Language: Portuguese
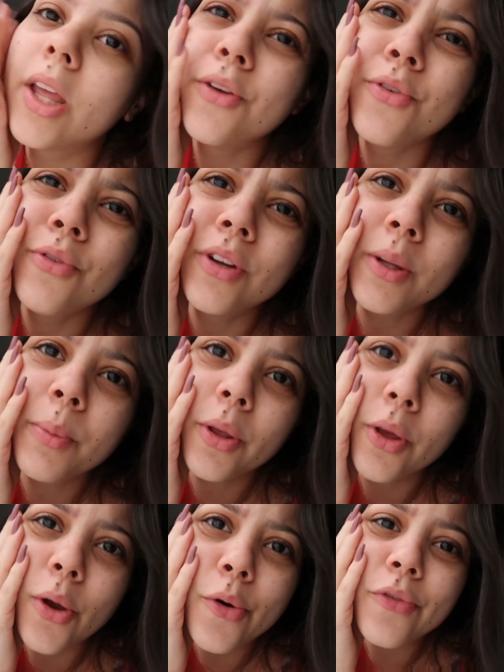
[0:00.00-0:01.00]
E vou ver também
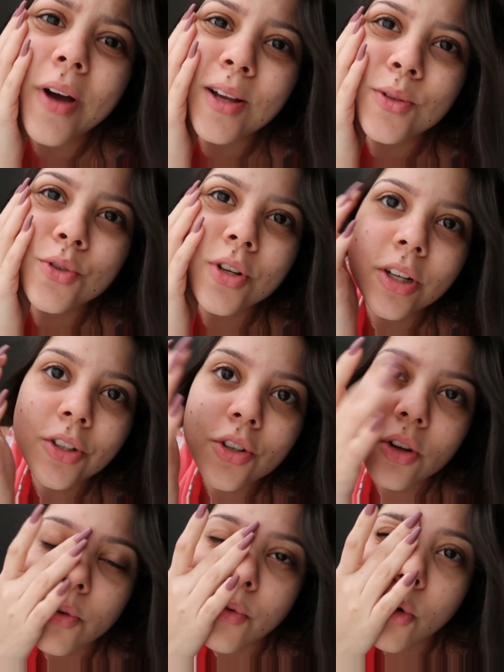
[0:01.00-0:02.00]
o que, eu faço,
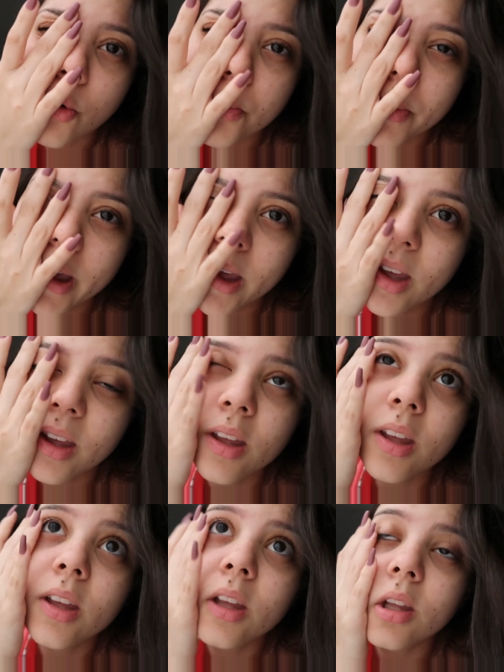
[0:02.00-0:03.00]
gente. Que eu vou comer.
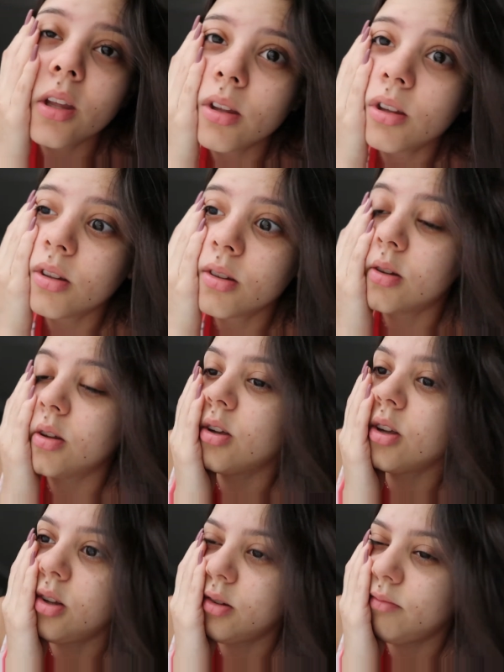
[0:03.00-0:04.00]

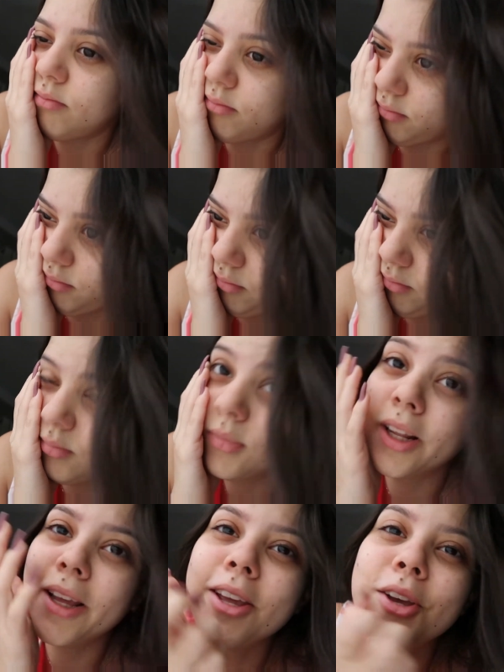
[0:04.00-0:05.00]
Ai.
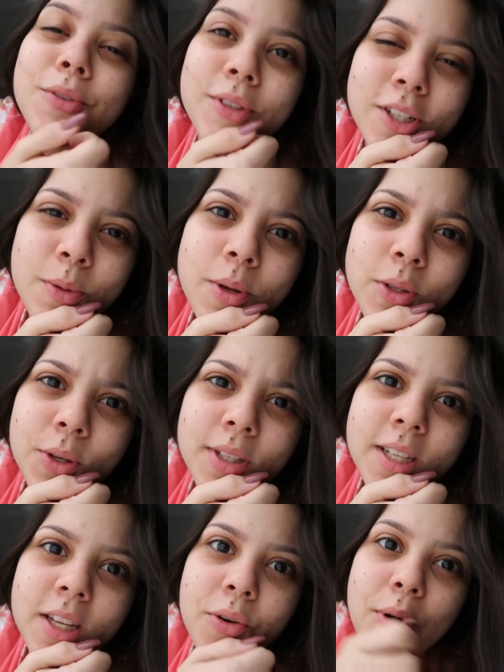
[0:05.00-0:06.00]
Eu, vocês também são
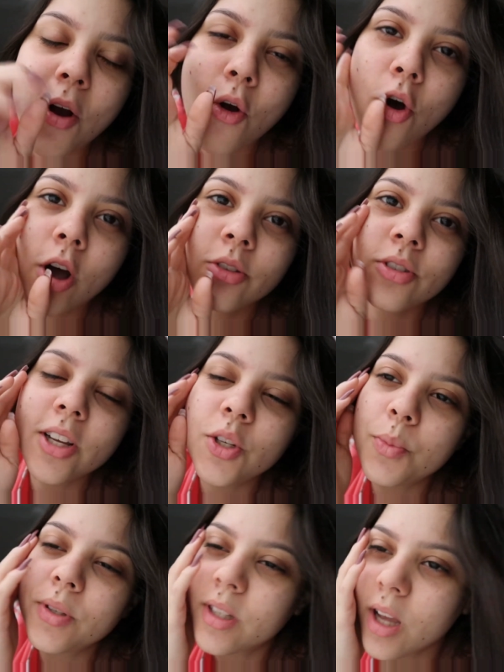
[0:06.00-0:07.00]
assim, eu acordo já,
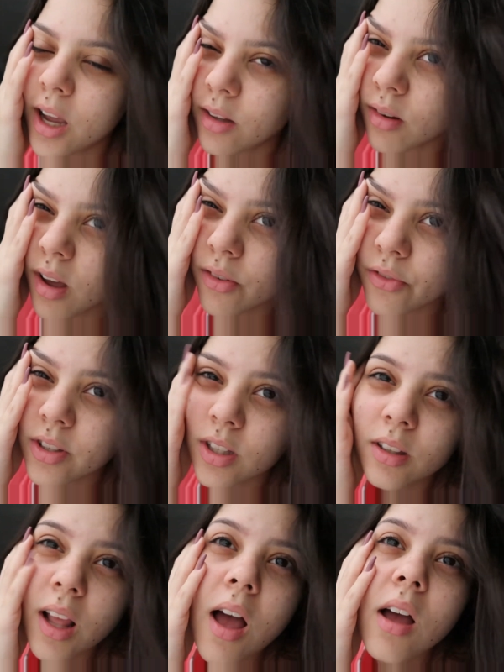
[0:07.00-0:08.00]
tipo assim, ai, não quero
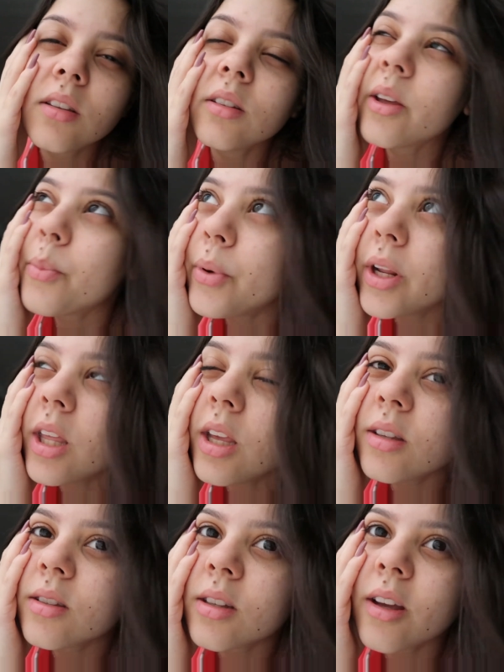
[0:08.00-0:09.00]
fazer nada, que
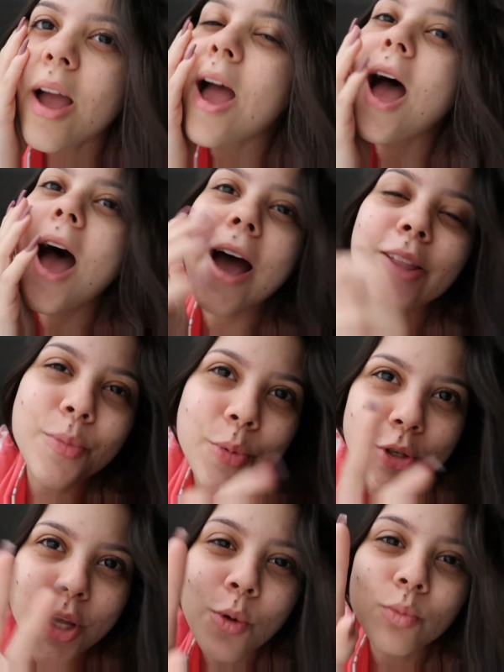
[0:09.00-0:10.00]
preguiça. Aí
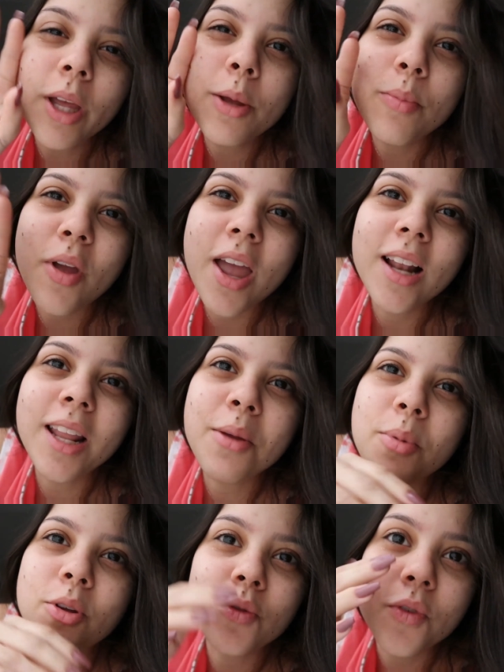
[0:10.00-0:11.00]
depois dá um tempinho, aquele
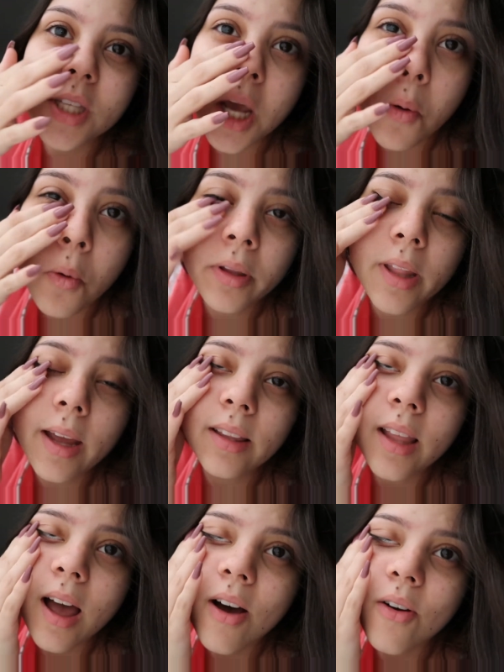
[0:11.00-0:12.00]
tempinho de você acordar e
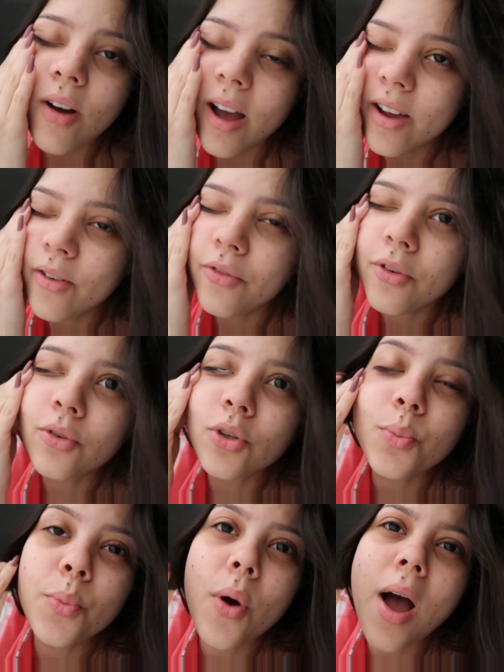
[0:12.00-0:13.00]
tal, aí eu fico
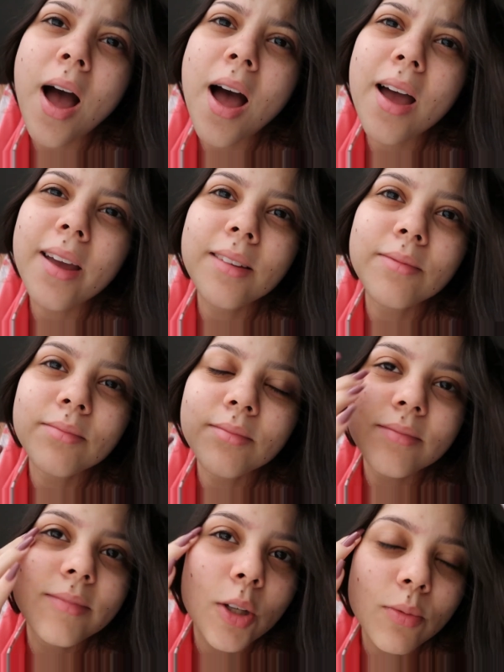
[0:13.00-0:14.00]
tipo, ai,
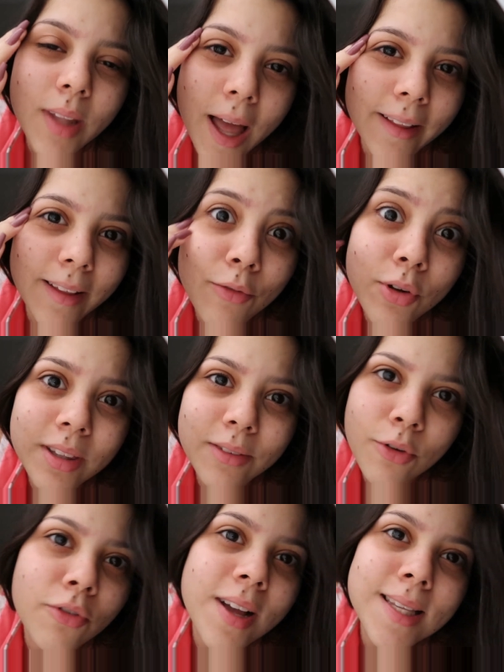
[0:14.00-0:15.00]
então tá, né, vou,
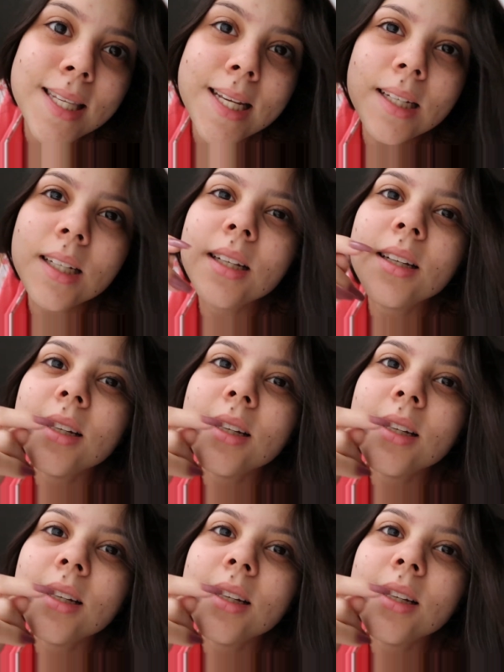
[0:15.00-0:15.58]
vou fazer